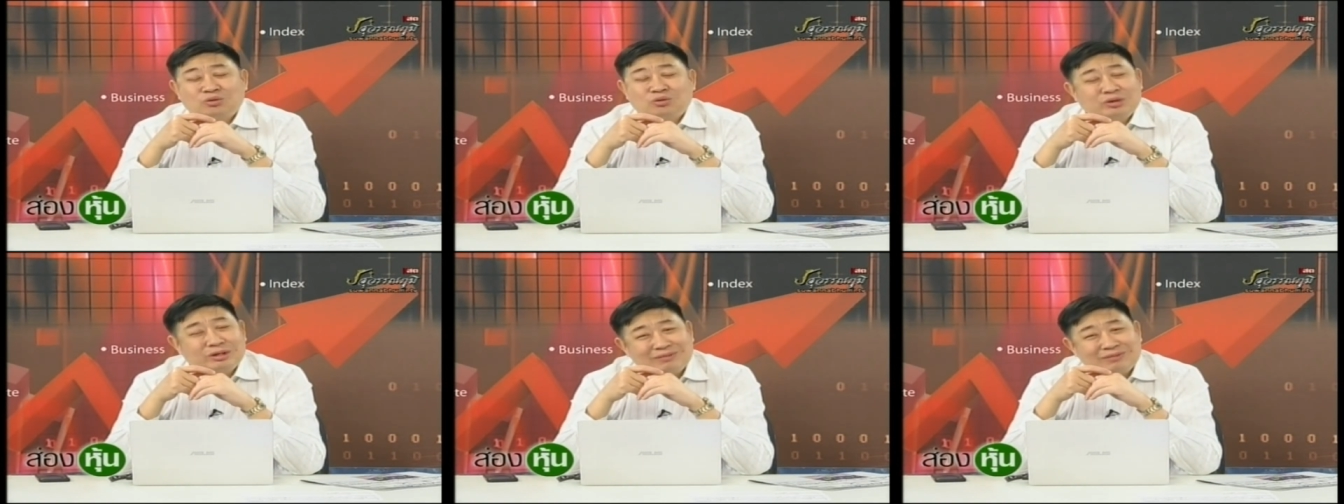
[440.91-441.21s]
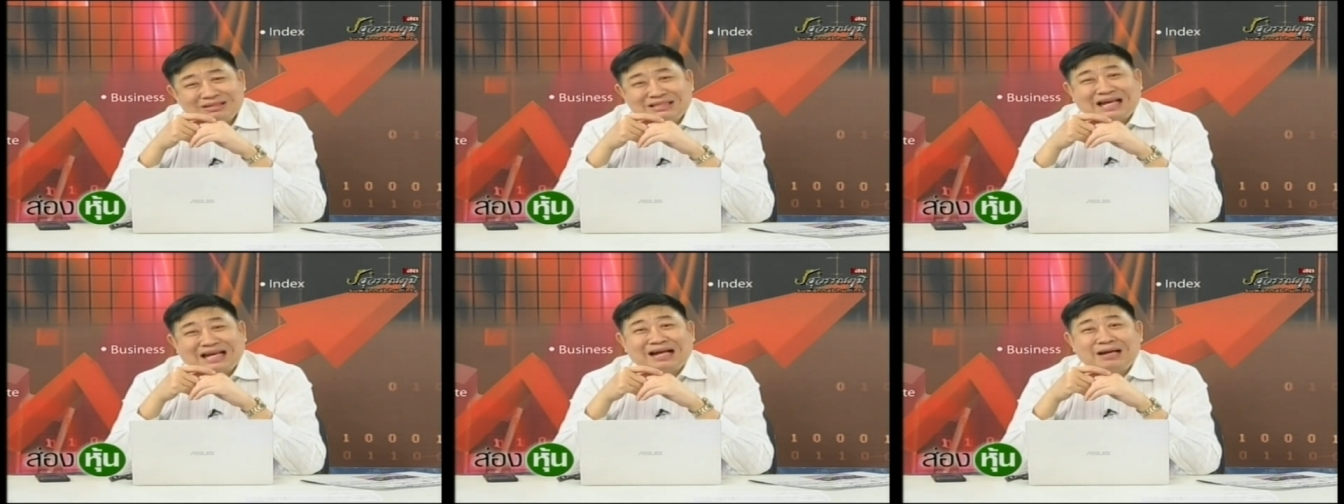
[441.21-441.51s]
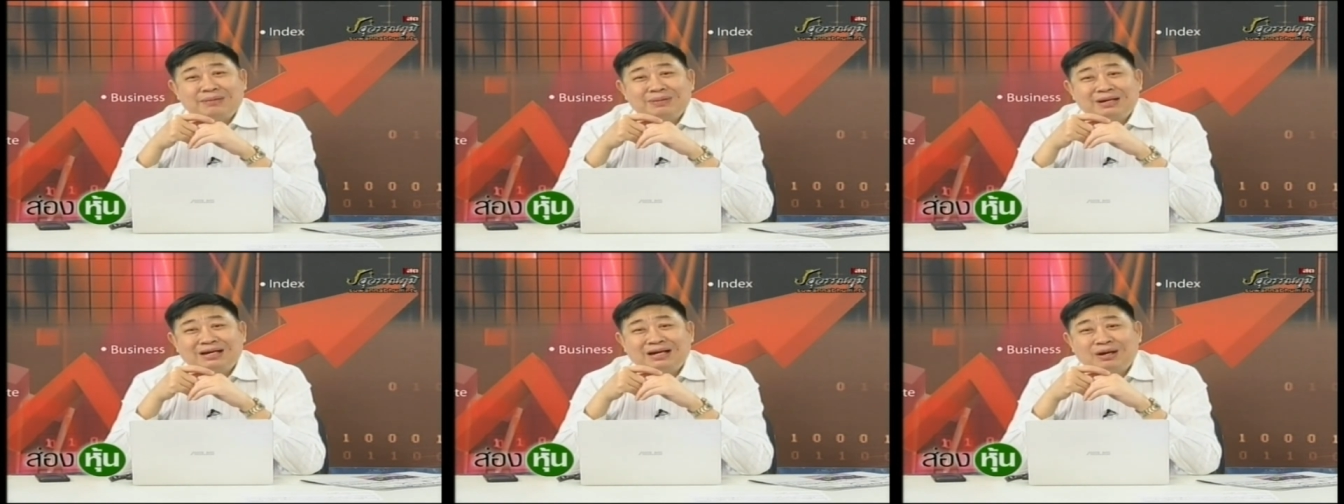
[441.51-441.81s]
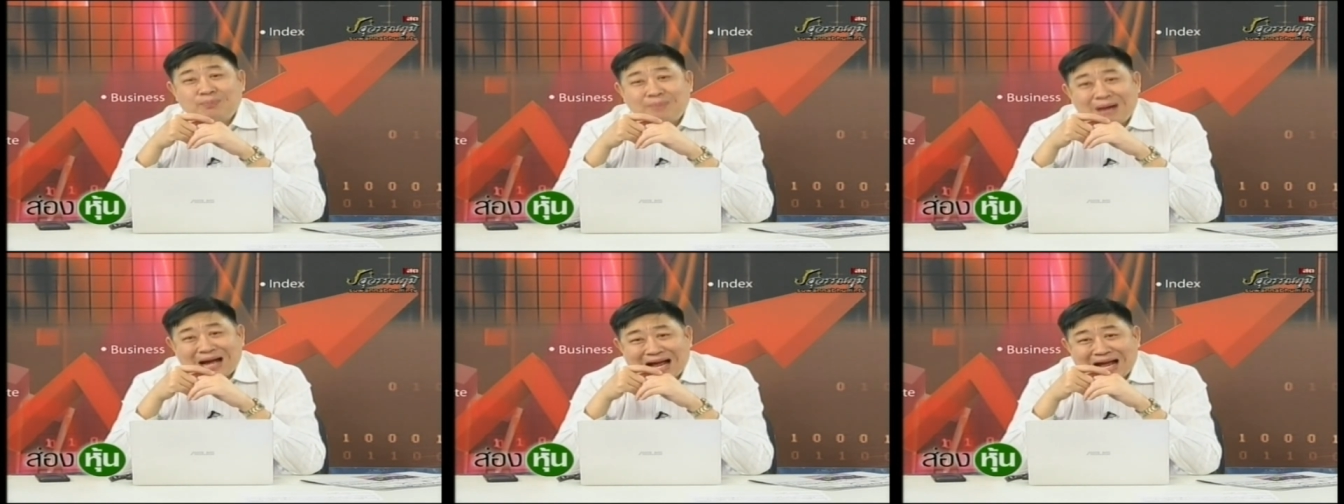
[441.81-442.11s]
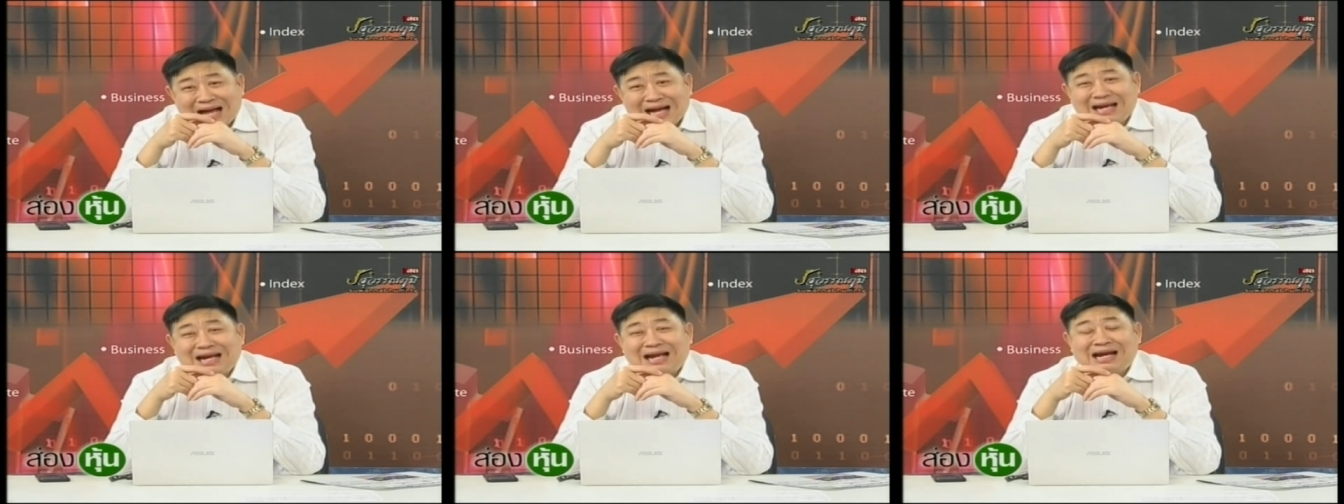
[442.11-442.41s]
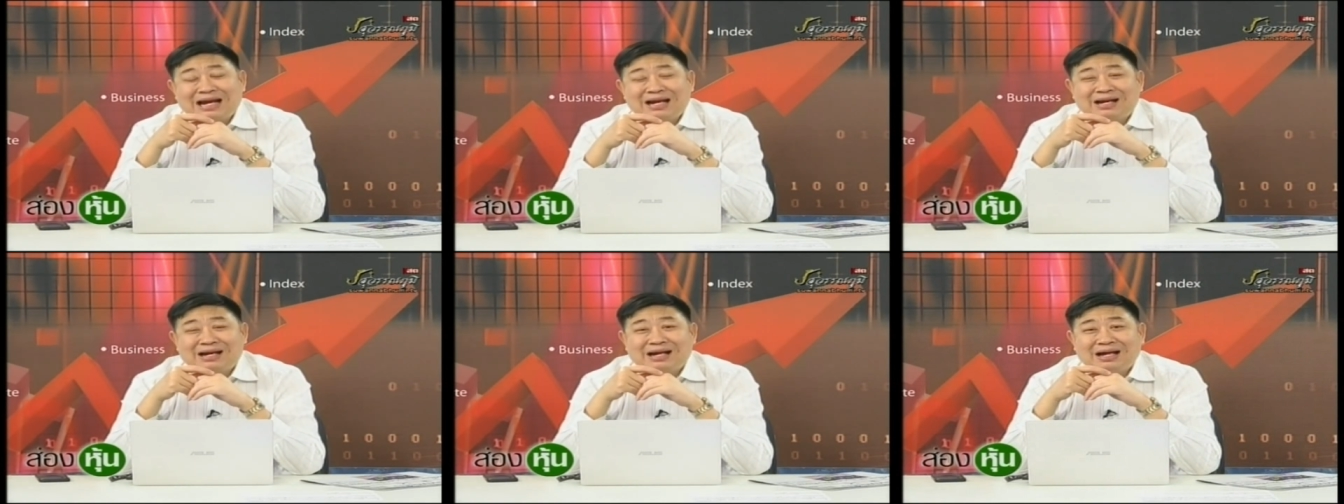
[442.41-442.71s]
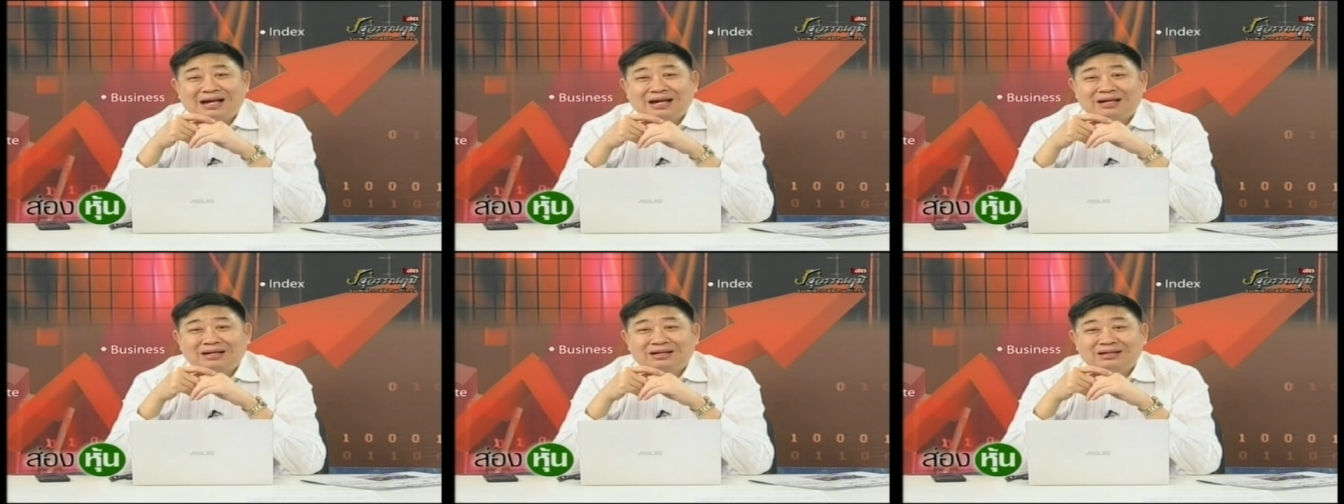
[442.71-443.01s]
คุณคิดว่าสายการบินเขาบ้าขนาดนั้นเหร
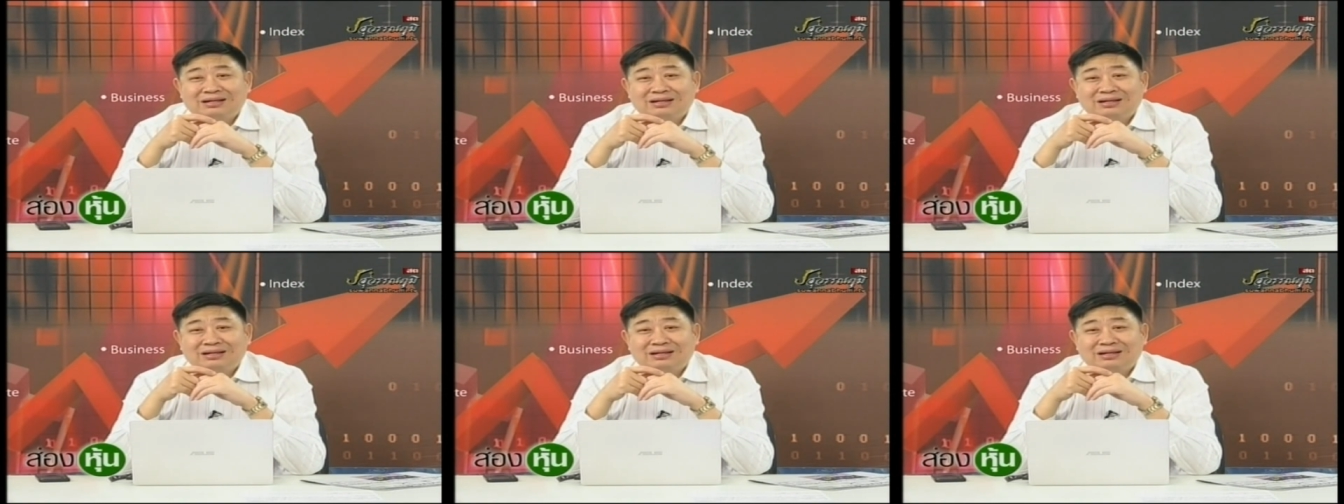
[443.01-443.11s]
อฮะ